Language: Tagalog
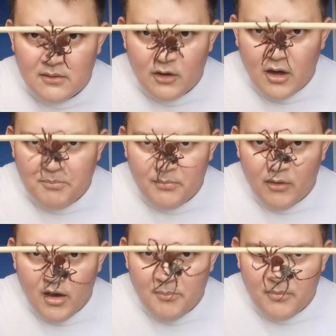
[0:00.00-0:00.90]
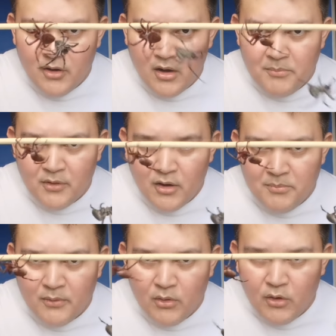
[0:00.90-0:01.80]
Op, op, op,
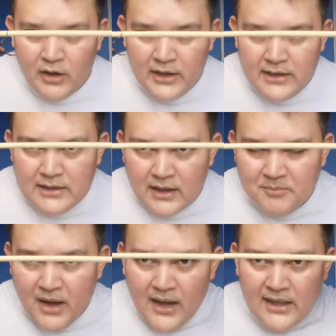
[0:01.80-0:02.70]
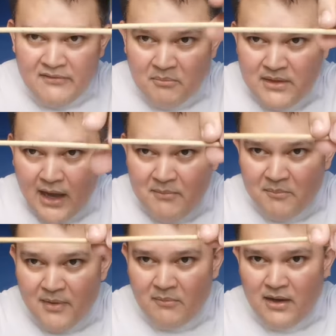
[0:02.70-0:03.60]
op, oy!
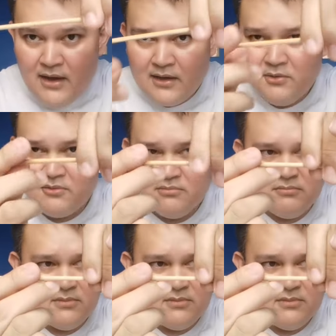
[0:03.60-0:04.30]
Nagpakiramdaman pa mga kadok.